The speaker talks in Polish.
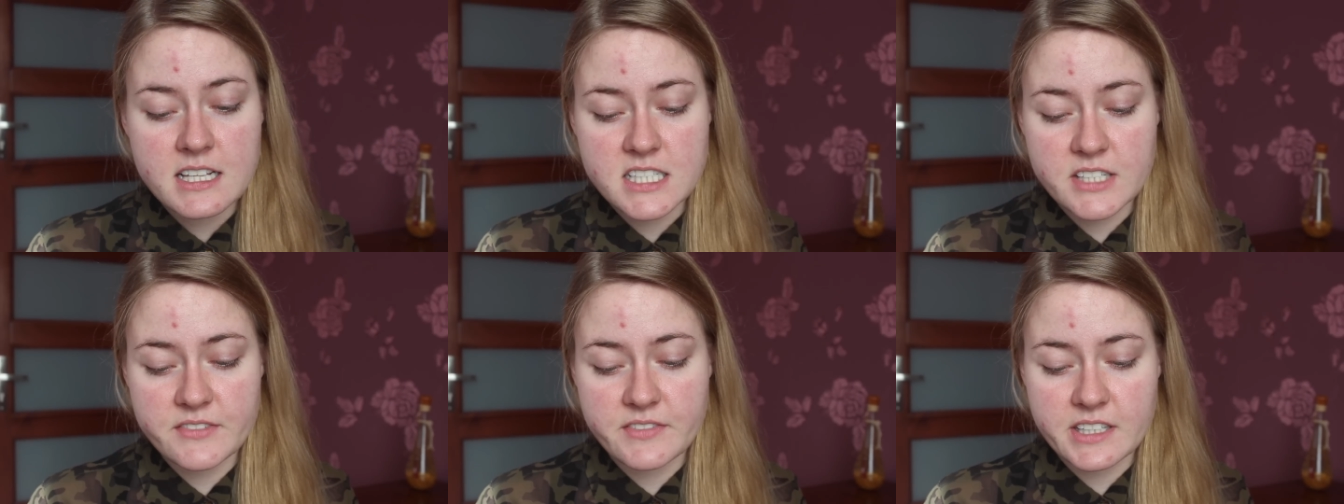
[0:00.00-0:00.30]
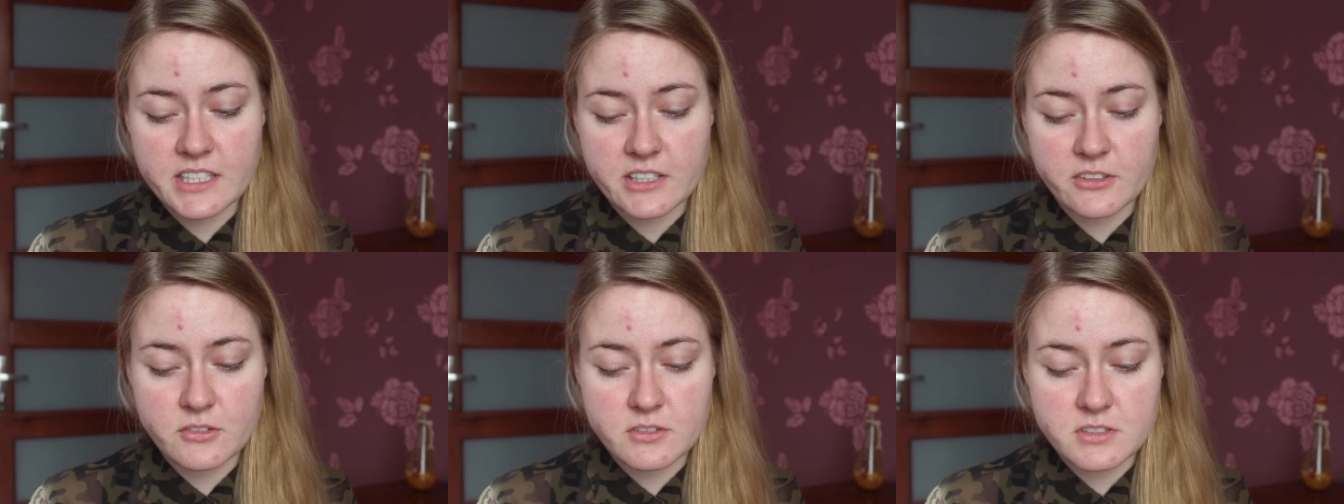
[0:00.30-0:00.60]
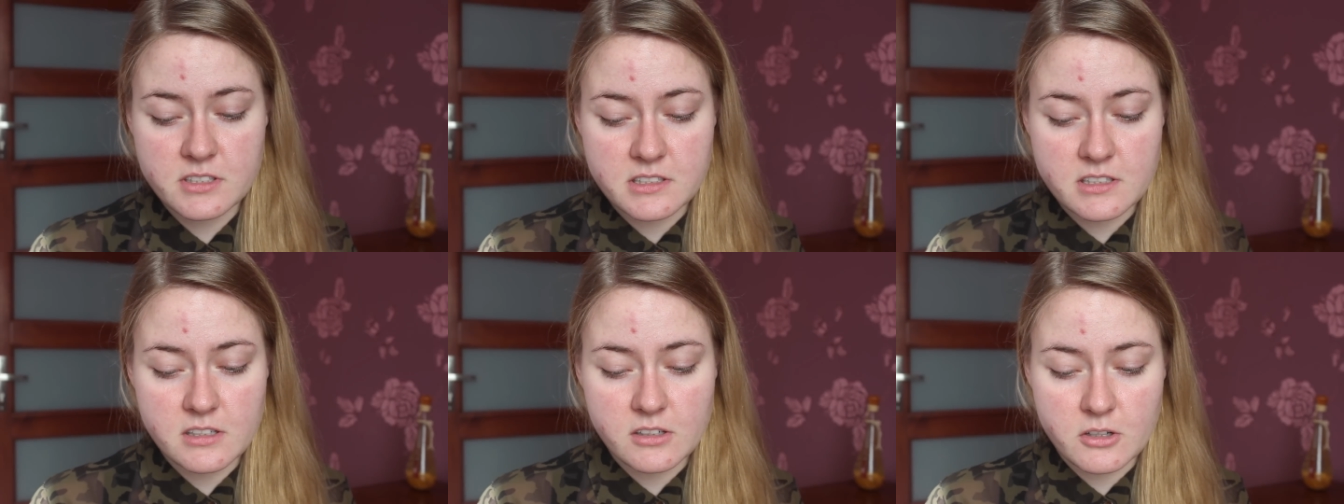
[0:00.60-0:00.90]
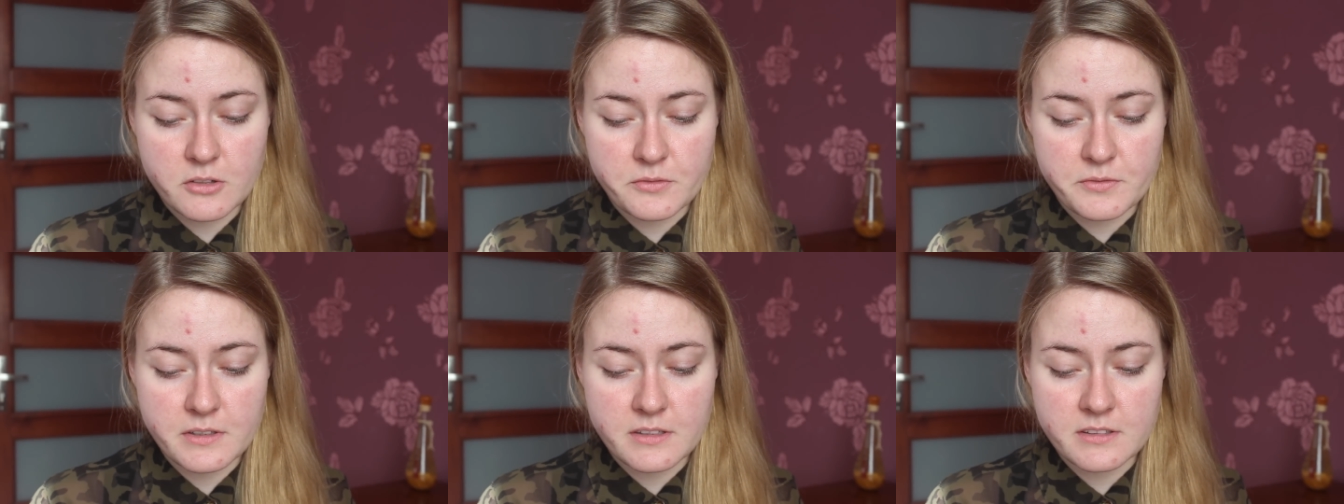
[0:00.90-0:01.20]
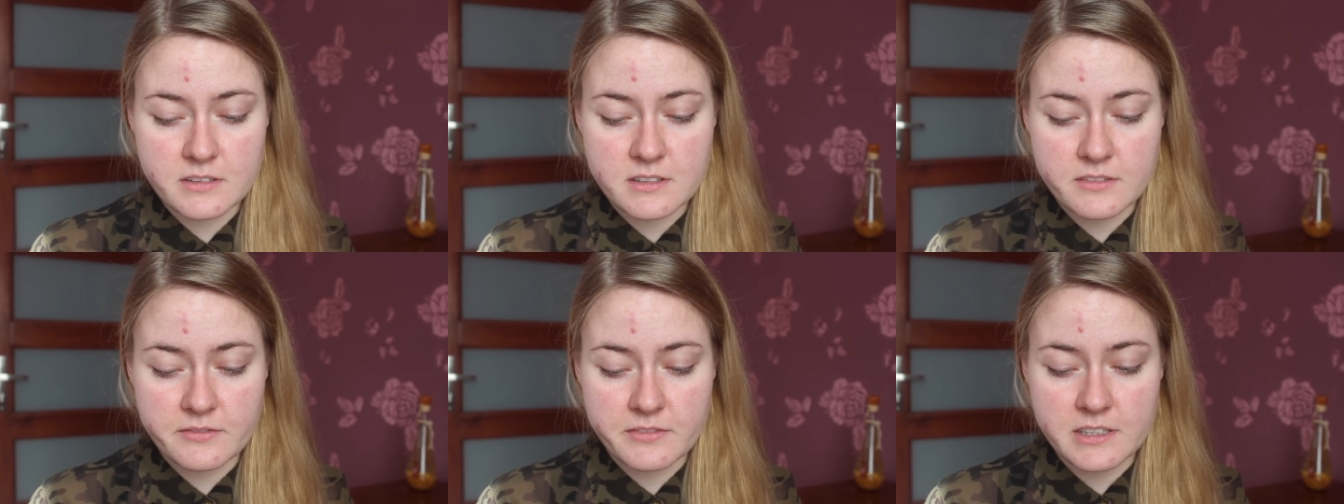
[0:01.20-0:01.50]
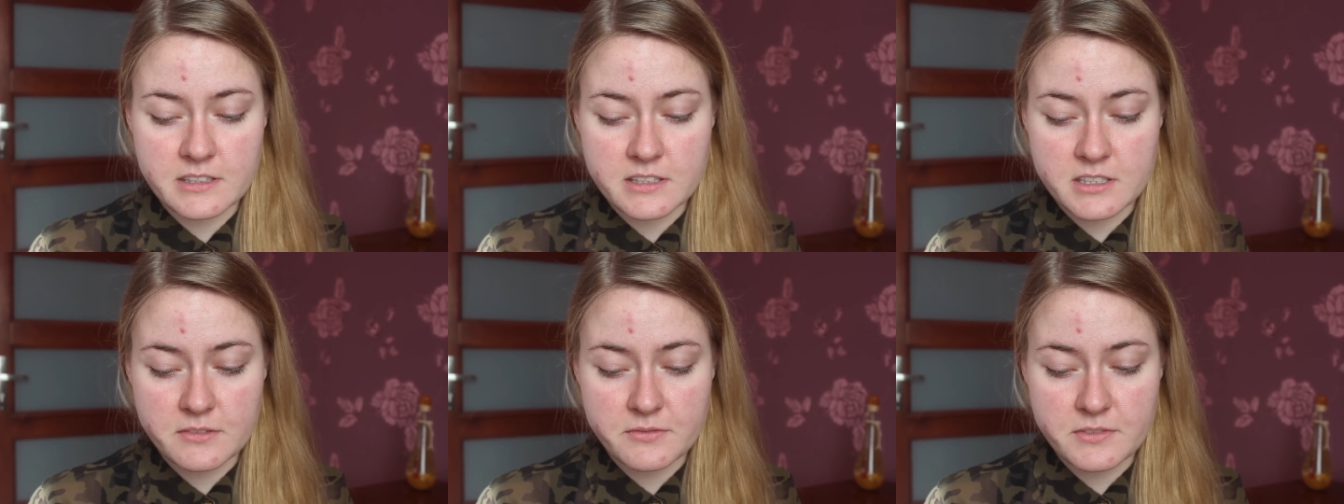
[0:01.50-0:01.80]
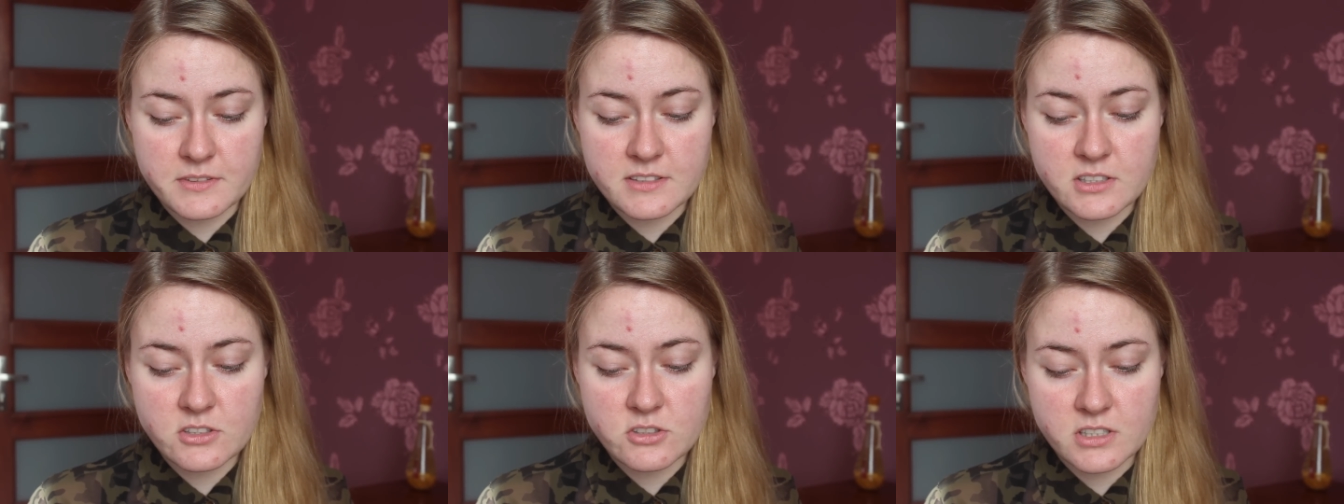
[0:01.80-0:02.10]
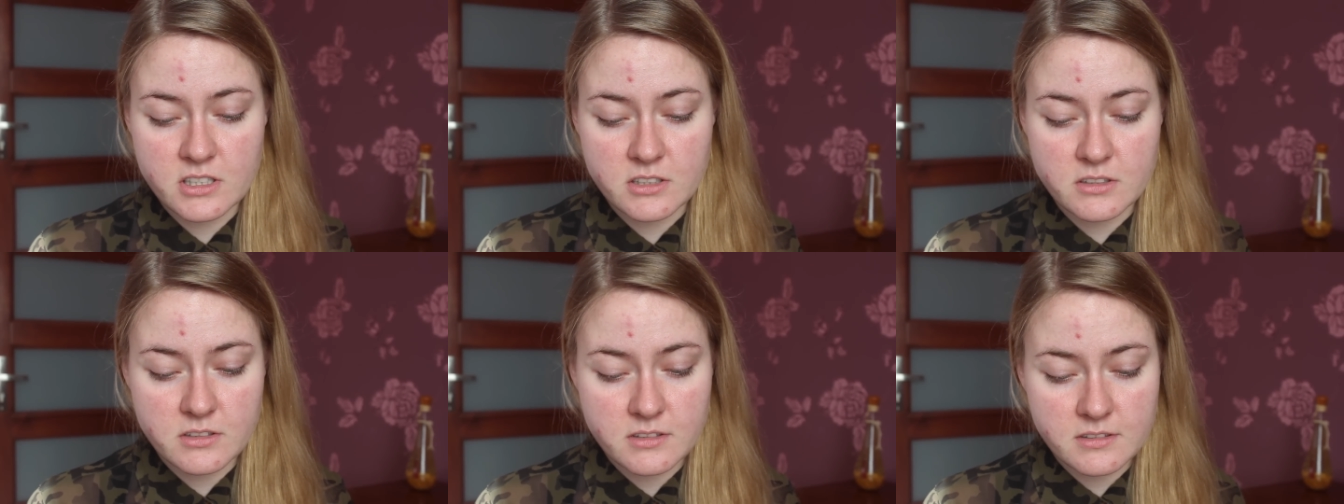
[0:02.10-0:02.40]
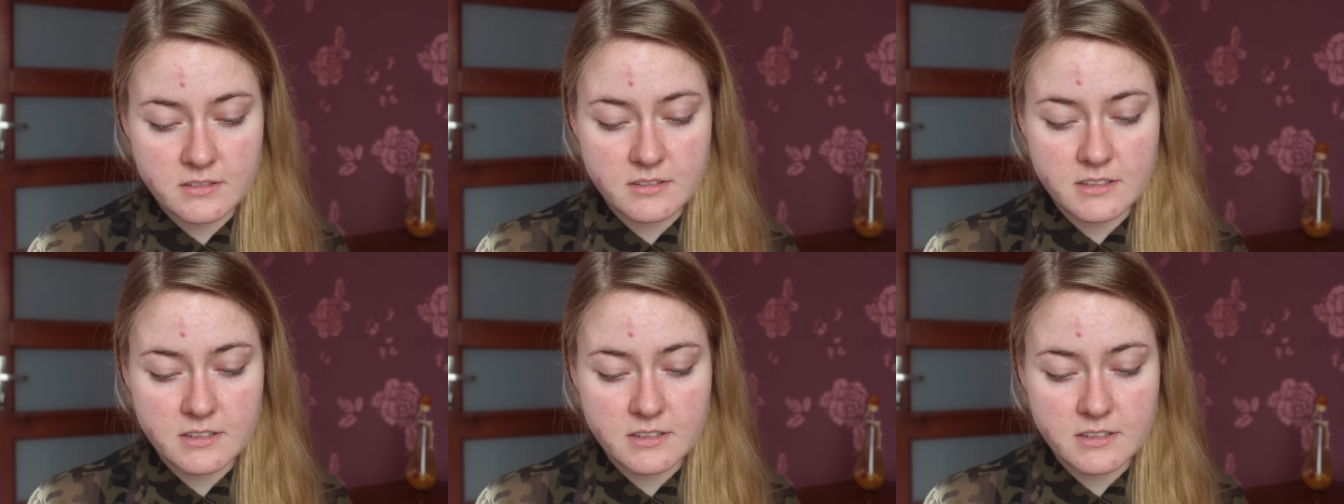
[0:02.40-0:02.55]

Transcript: zawierający tylko filtry fizyczne,